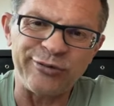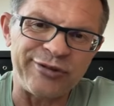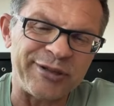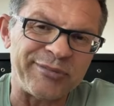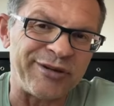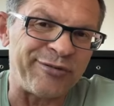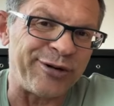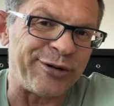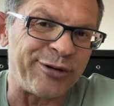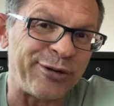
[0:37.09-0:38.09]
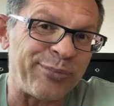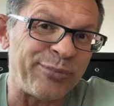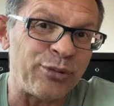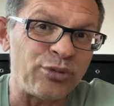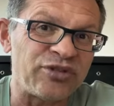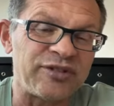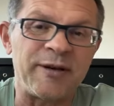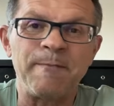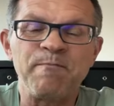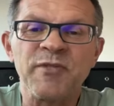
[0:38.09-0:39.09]
und vielleicht machen wir auch noch
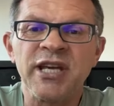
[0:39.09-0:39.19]
Booster.